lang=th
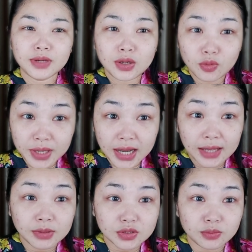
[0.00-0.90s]
ไม่รู้มีใคร
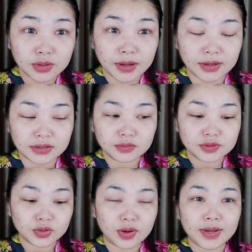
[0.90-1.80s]
เหมือนส้มหรือเปล่านะส้ม
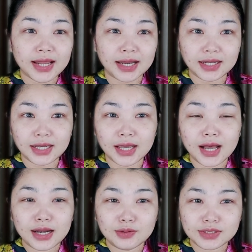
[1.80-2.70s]
รู้สึกว่าเวลาที่
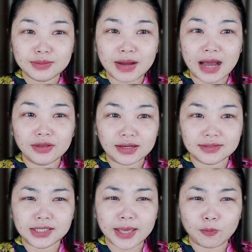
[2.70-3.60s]
เราเจอมาเราอยาก
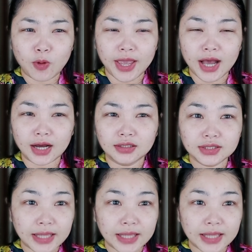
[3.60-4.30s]
ซื้อเก็บไว้อะ่ะ คือ